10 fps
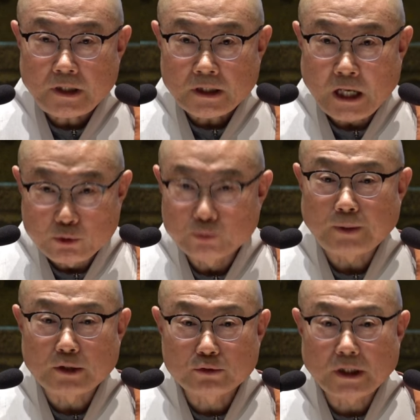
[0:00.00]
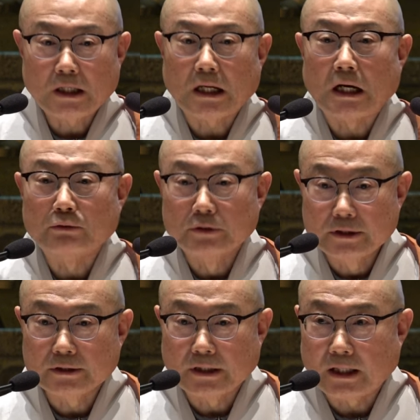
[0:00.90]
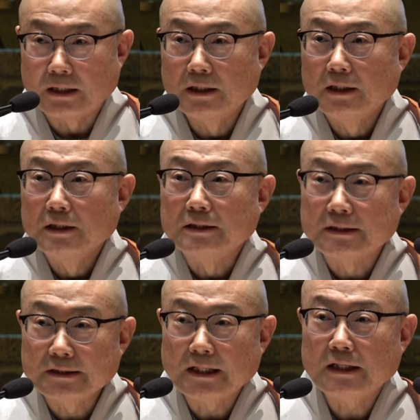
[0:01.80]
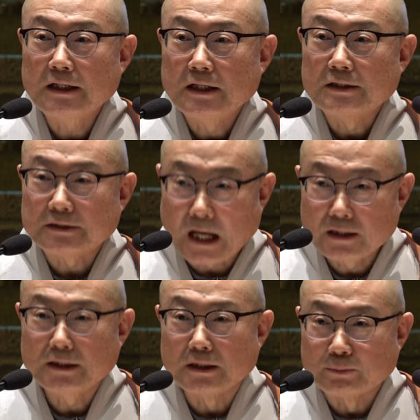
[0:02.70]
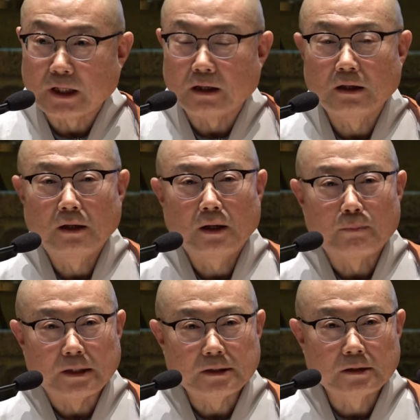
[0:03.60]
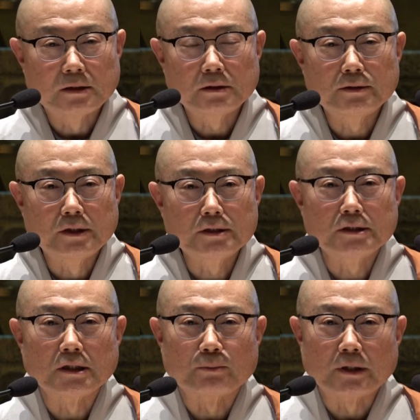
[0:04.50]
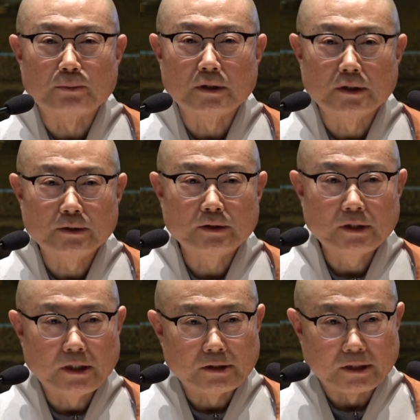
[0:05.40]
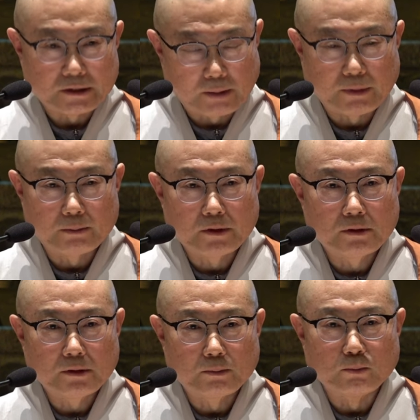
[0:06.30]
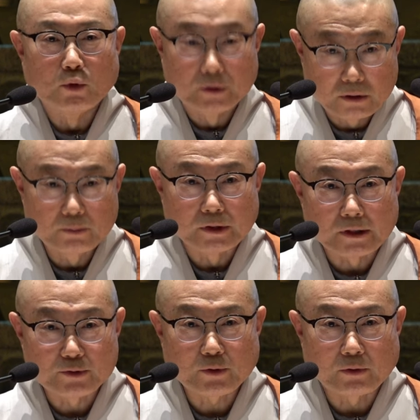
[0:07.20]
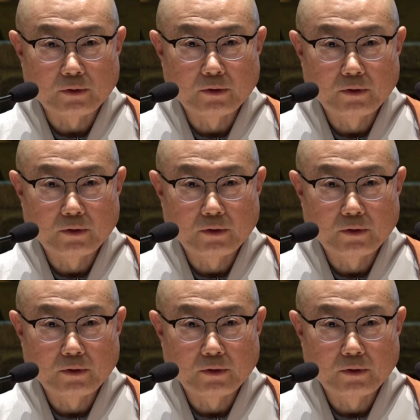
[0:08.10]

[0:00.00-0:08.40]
하루 빠르나 하루 늦으나 크게 상관이 없다. 만약 그런 능력이 없다면은 제사밥을 못 얻어먹겠죠.